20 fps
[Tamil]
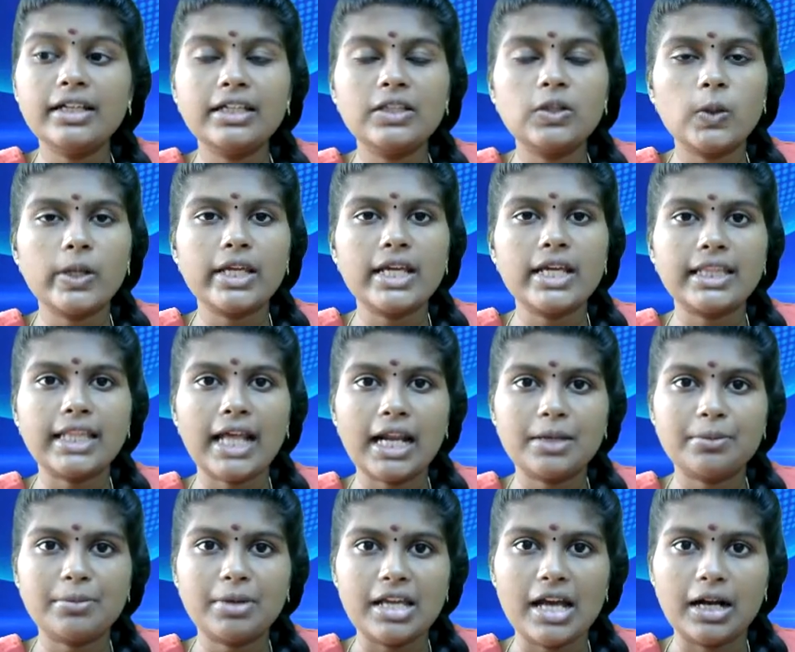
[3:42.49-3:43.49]
இதோடைய
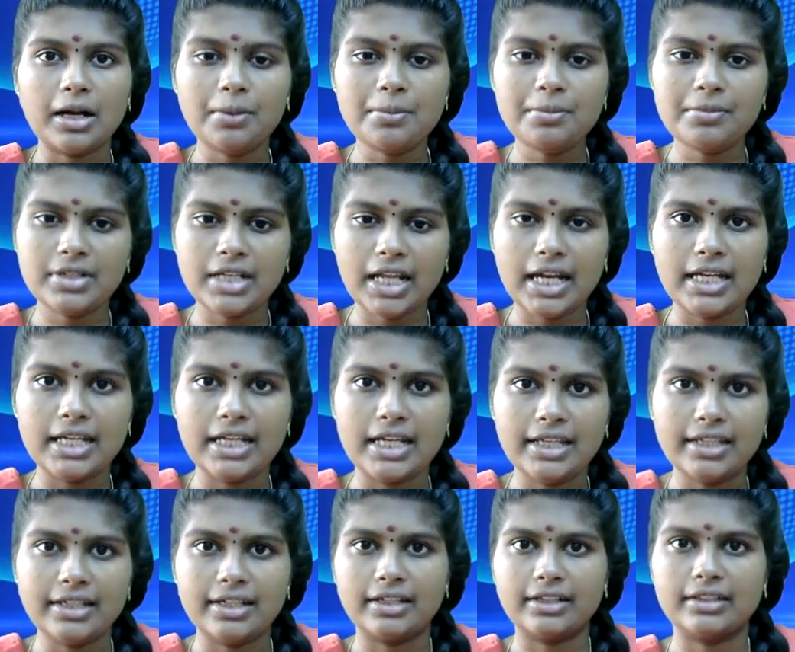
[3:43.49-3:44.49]
தலைமையகம்
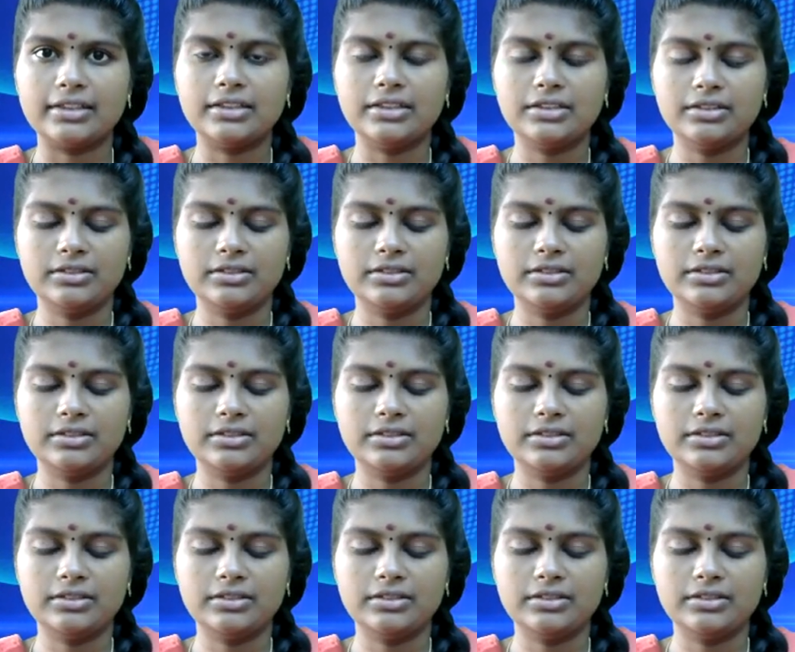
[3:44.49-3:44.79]
டெல்லியில் இருக்கு